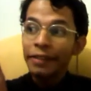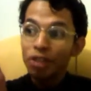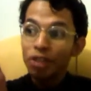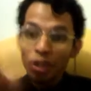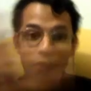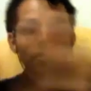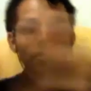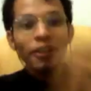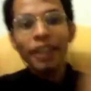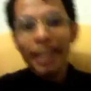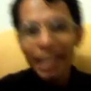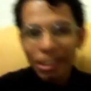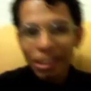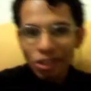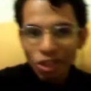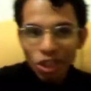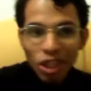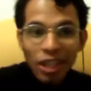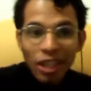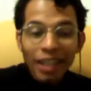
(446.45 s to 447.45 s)

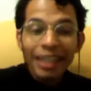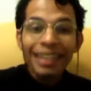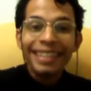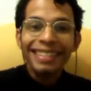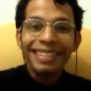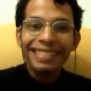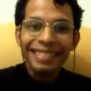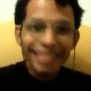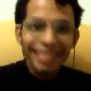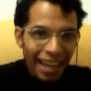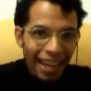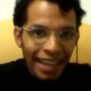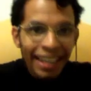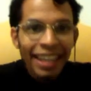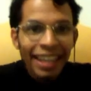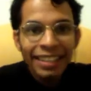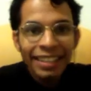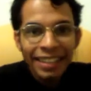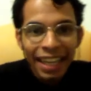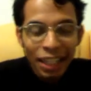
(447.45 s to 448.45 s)
diferente da
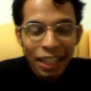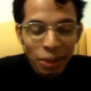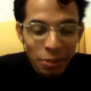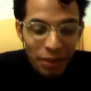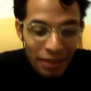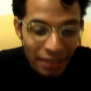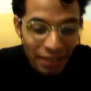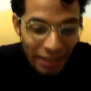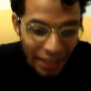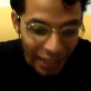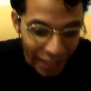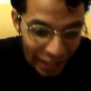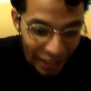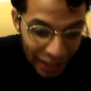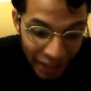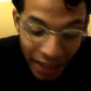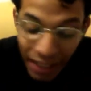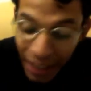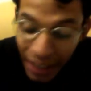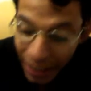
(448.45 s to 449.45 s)
realidade brasileira.